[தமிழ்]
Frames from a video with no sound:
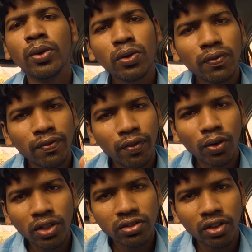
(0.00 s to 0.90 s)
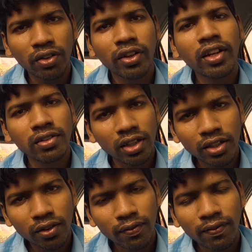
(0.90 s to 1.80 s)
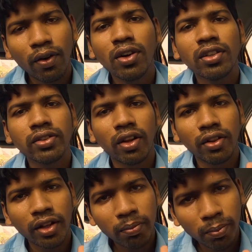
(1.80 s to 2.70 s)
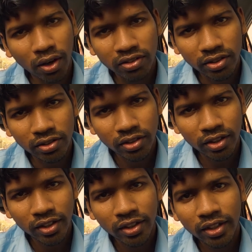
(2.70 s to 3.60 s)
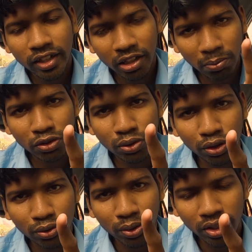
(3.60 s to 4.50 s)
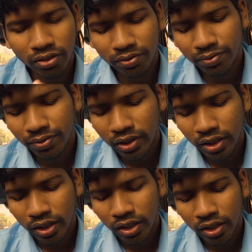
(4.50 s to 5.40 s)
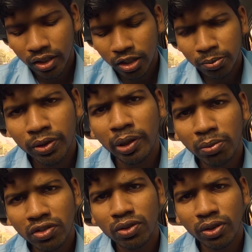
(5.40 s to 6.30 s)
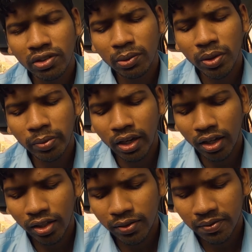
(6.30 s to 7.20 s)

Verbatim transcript: டோன்ட் ஃபோக்கஸ் ஆன் த ரிசல்ட் ஃபோக்கஸ் ஆன் த ப்ராசஸ் எம்எஸ் தோனி சொன்னது அப்போது எம்எஸ் தோனி சிக்னமேலா